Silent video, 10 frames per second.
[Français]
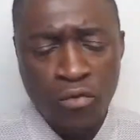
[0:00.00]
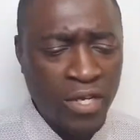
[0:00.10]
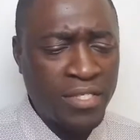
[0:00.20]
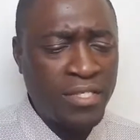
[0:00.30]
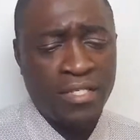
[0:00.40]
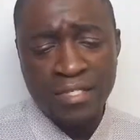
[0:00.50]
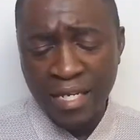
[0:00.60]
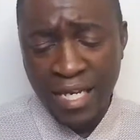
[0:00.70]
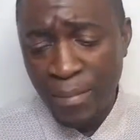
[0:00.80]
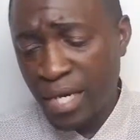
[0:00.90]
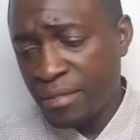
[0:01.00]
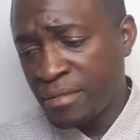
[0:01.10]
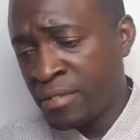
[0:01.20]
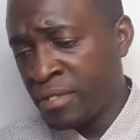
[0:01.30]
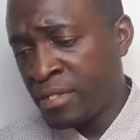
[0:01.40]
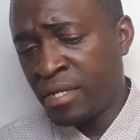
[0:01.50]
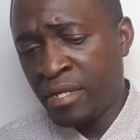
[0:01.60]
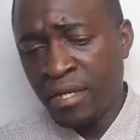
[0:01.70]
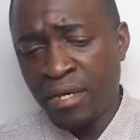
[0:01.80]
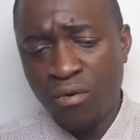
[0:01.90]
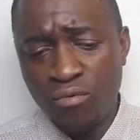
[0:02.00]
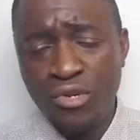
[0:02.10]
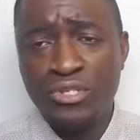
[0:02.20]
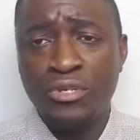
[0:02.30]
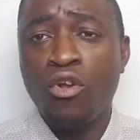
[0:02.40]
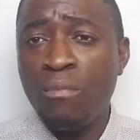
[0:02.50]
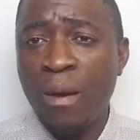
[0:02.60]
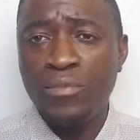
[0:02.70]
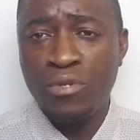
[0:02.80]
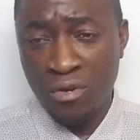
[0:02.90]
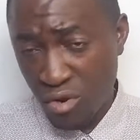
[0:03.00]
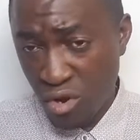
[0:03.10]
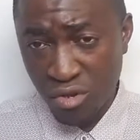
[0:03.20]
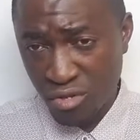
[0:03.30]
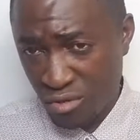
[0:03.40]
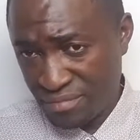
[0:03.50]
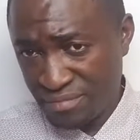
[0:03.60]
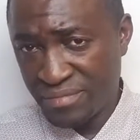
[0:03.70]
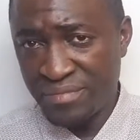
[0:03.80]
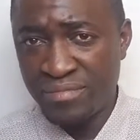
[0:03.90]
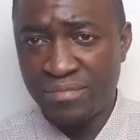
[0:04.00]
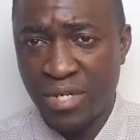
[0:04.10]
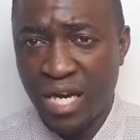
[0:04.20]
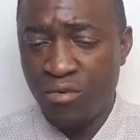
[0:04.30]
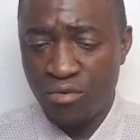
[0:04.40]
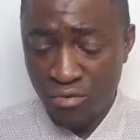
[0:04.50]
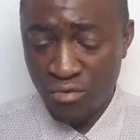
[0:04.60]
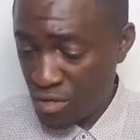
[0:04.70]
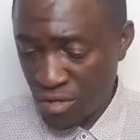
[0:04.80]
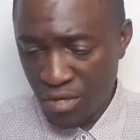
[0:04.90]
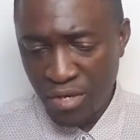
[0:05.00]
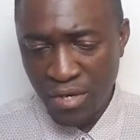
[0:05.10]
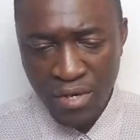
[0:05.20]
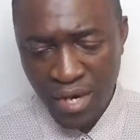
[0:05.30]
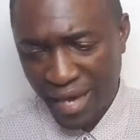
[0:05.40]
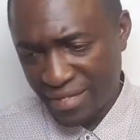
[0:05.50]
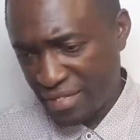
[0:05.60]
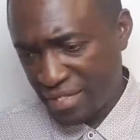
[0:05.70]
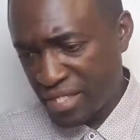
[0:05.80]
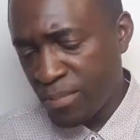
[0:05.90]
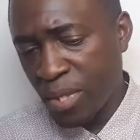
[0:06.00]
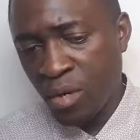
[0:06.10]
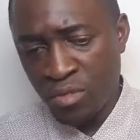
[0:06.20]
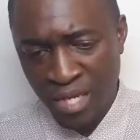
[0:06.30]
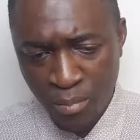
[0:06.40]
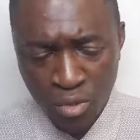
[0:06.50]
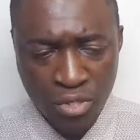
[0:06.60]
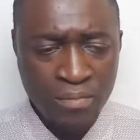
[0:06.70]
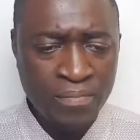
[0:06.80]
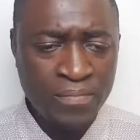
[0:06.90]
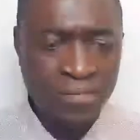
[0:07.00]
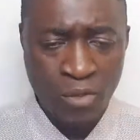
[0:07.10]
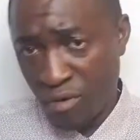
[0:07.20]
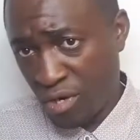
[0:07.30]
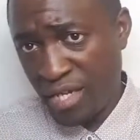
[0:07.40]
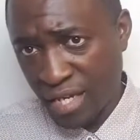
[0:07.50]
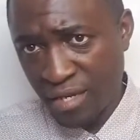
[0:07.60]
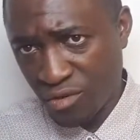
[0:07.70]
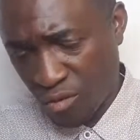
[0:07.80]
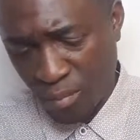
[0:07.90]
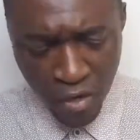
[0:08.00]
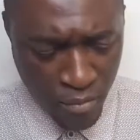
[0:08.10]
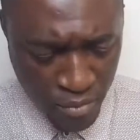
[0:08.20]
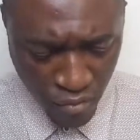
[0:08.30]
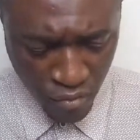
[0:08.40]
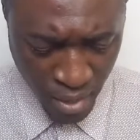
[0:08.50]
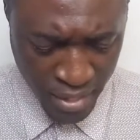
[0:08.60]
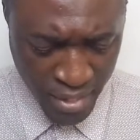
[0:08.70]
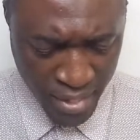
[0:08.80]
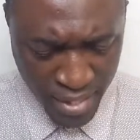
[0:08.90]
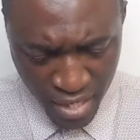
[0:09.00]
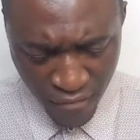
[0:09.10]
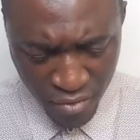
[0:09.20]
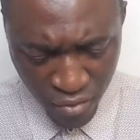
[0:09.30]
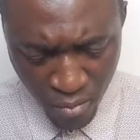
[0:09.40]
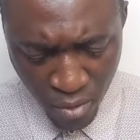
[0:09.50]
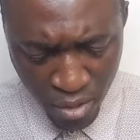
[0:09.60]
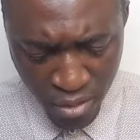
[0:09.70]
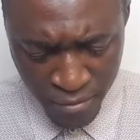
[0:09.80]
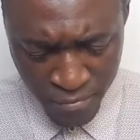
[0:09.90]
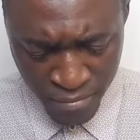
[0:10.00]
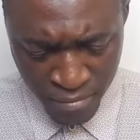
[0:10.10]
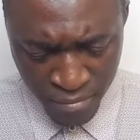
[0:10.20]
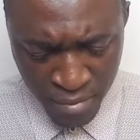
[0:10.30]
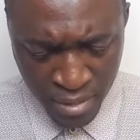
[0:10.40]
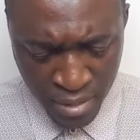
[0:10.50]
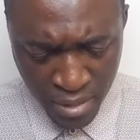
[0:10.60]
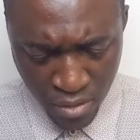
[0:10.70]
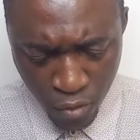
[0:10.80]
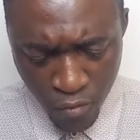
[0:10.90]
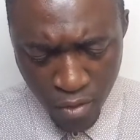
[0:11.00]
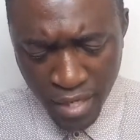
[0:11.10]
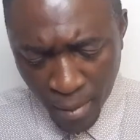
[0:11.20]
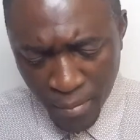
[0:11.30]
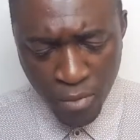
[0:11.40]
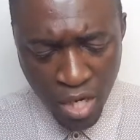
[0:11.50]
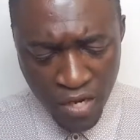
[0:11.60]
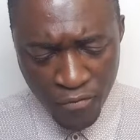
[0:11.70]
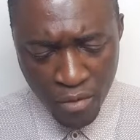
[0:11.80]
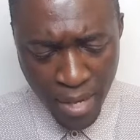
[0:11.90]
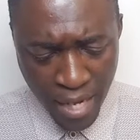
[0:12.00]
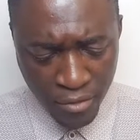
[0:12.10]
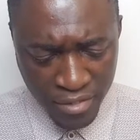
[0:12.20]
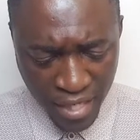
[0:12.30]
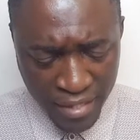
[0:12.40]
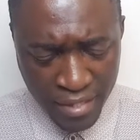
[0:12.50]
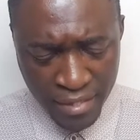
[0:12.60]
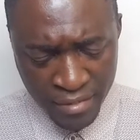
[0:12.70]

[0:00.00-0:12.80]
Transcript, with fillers: du verset 17 là-bas, où le Seigneur lui-même donne l'ordre hein, à ses disciples, aux apôtres. On va le lire, hein. donc prenez le but s'il vous plaît, on va se comprendre. Donc je vais lire rapidement le livre de Marc 16.